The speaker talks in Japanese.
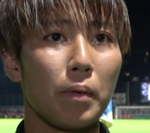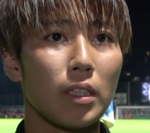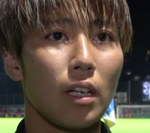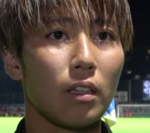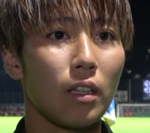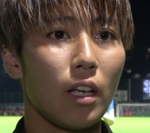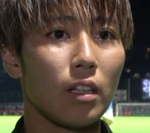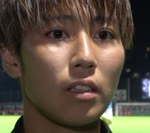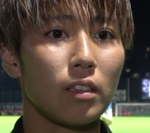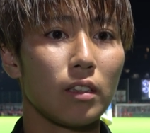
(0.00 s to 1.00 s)
3
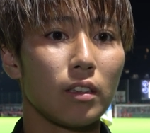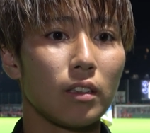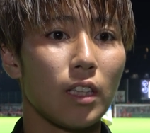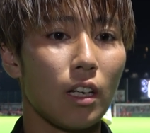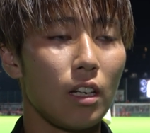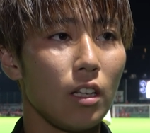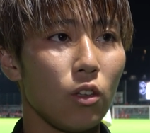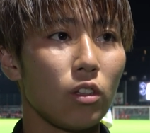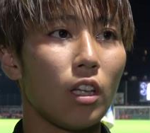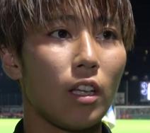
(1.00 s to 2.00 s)
点先に
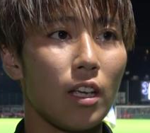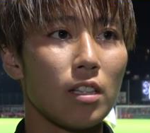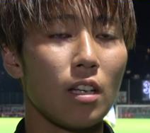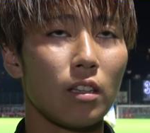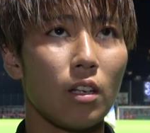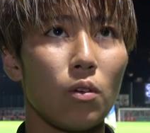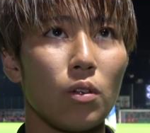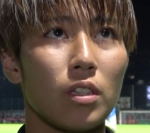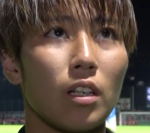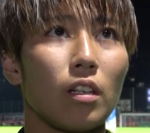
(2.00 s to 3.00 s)
取ってて3点
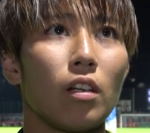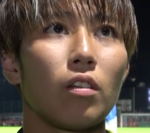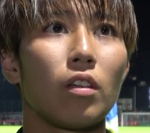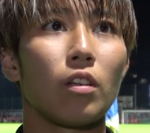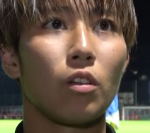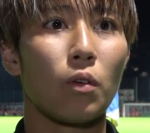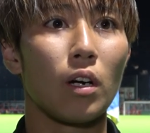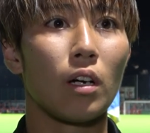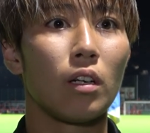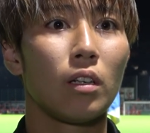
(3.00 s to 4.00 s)
追いつかれるっていうの
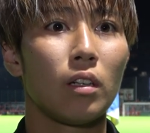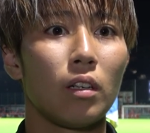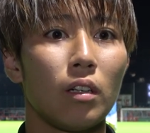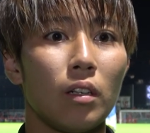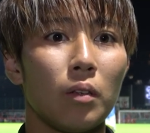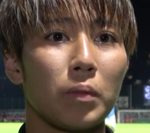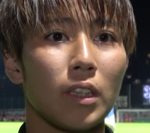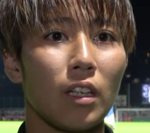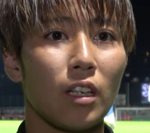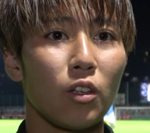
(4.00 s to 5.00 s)
は
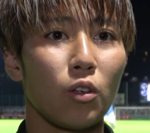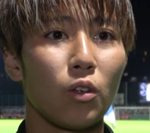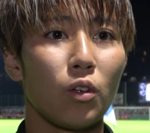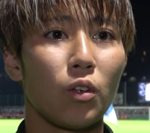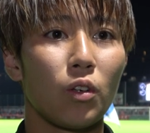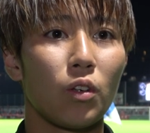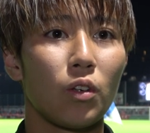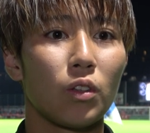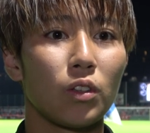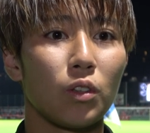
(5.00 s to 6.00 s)
最近の
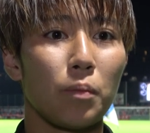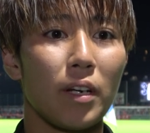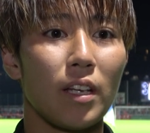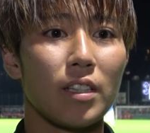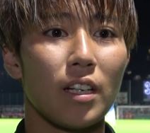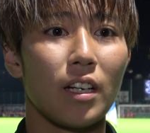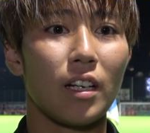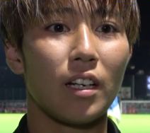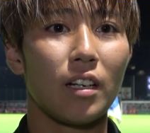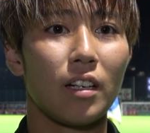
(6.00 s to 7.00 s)
その
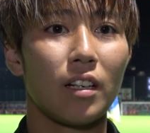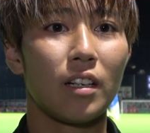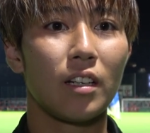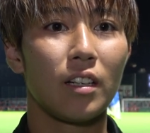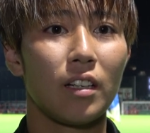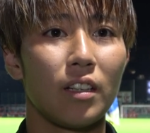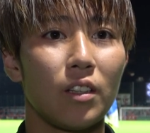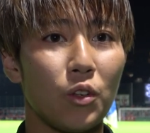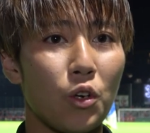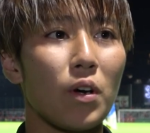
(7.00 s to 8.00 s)
ベレーザ
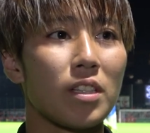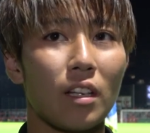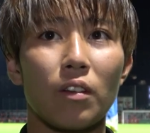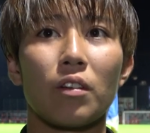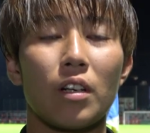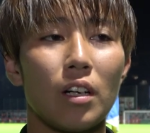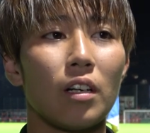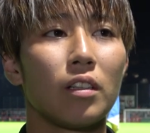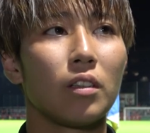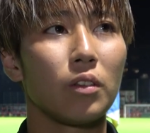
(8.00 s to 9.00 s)
の弱さという
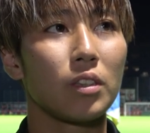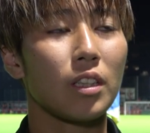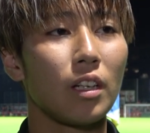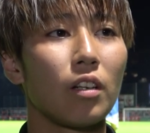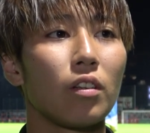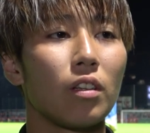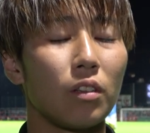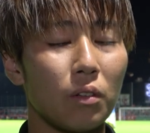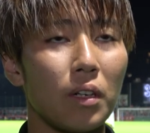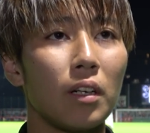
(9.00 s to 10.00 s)
か追いつかれるってい
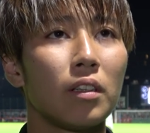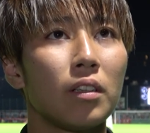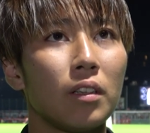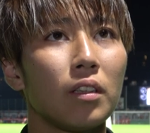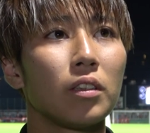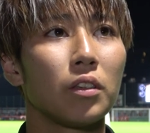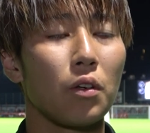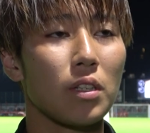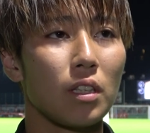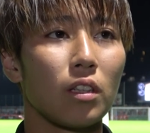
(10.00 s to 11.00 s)
うのは
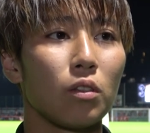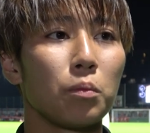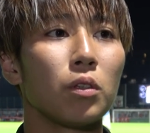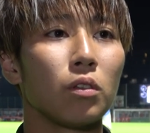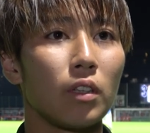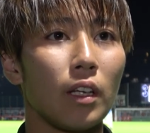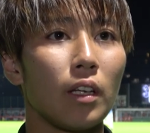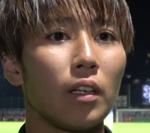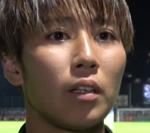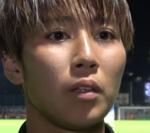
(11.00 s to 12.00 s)
弱さだと思うので、
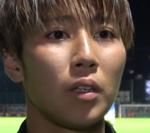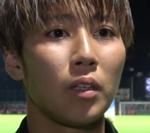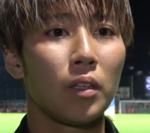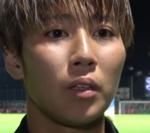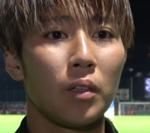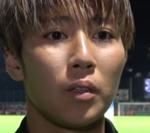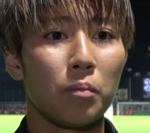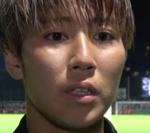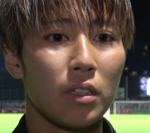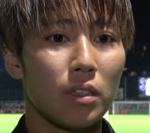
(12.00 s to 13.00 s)

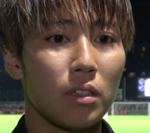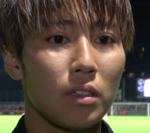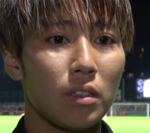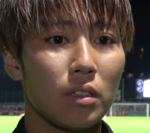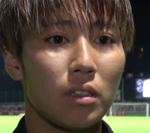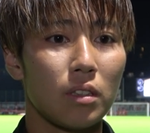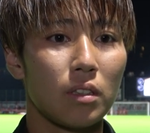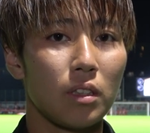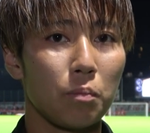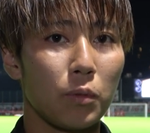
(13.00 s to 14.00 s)

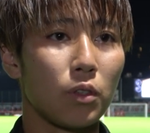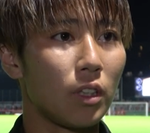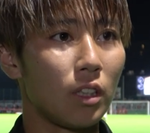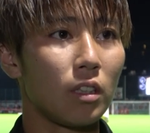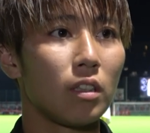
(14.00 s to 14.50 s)
シンプルに